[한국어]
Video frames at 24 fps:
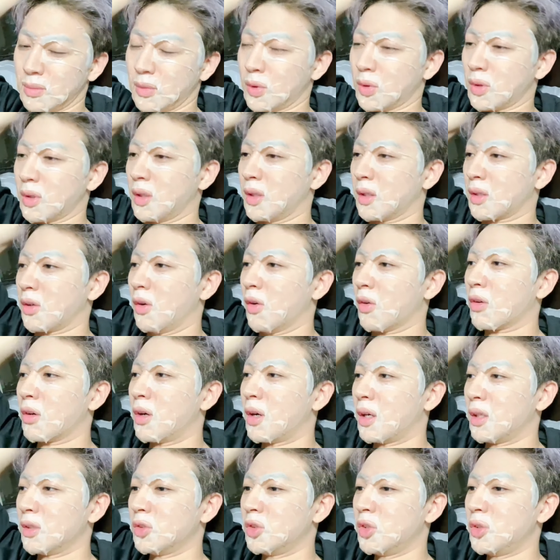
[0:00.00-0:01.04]
뭔가
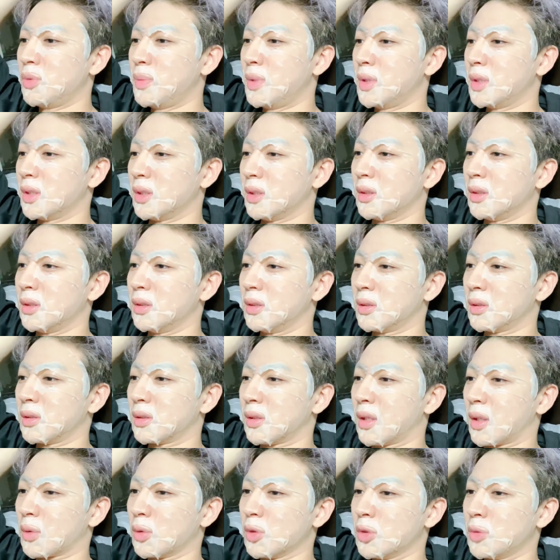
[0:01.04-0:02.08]
건강한 취미를
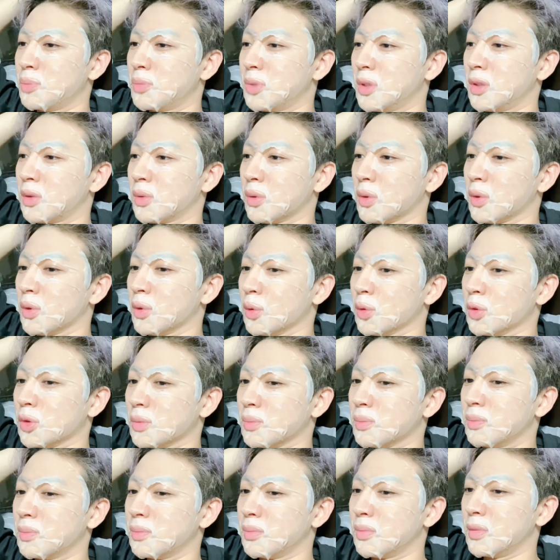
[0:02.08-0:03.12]
갖고 싶더라고요
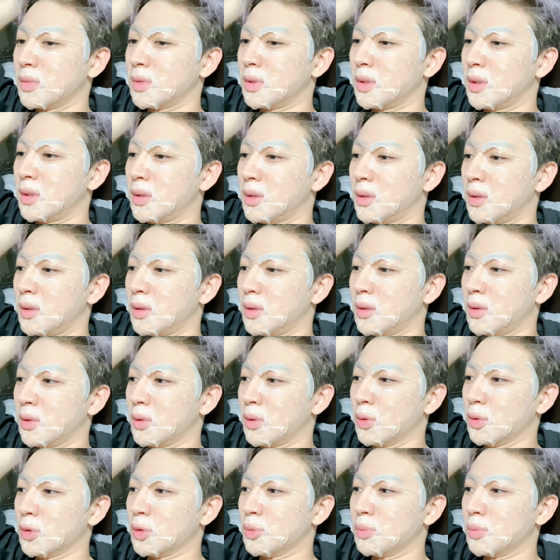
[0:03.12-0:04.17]
요즘.
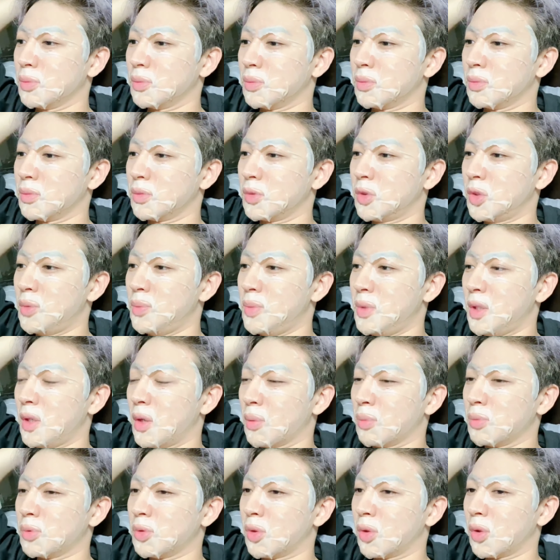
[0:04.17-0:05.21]
요즘 취미가
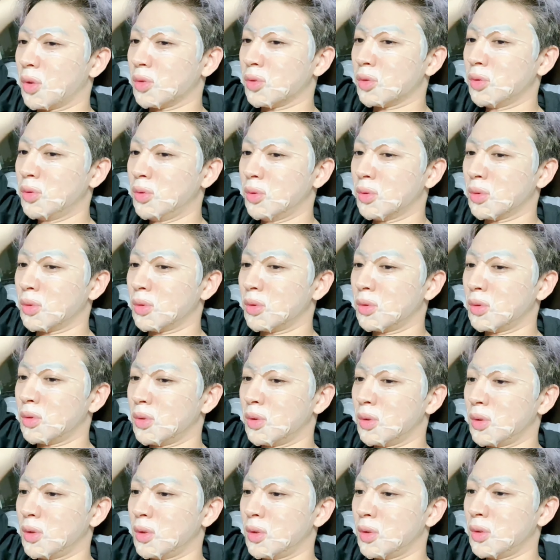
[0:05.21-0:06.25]
없어가지고
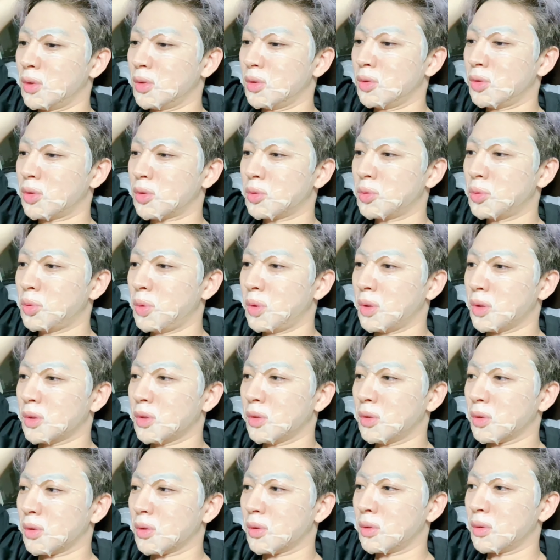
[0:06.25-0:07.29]

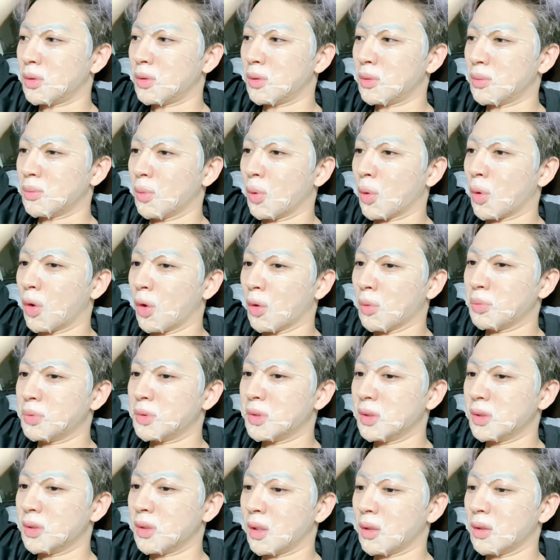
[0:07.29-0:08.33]
숙소에서 뭐가
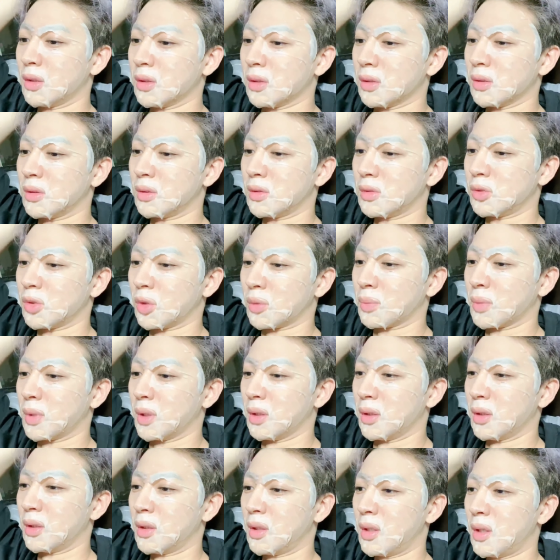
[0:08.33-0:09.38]
없을 때는
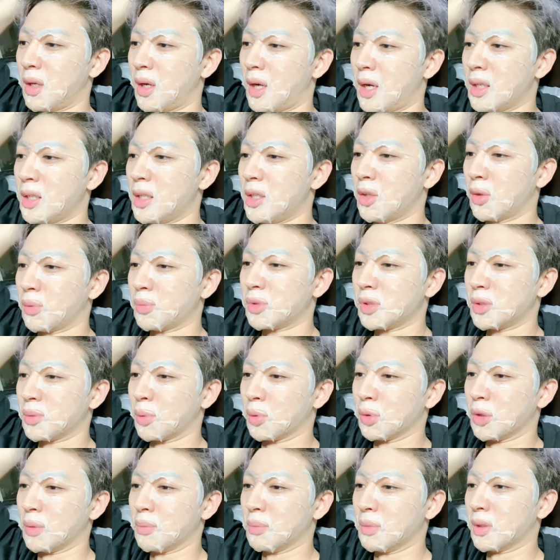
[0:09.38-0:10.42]
정말 할 일 없이
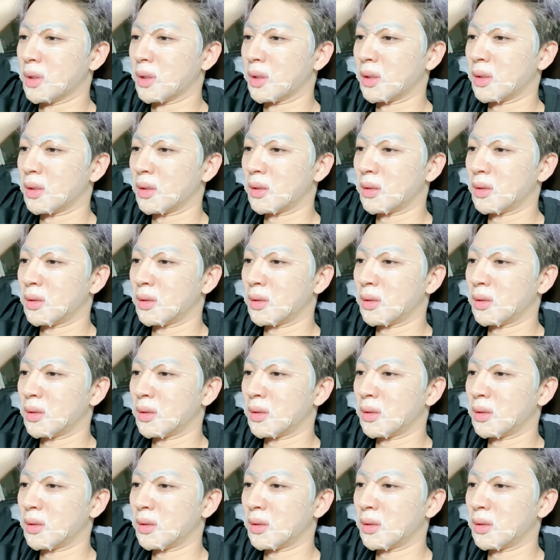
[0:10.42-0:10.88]
보냅니다.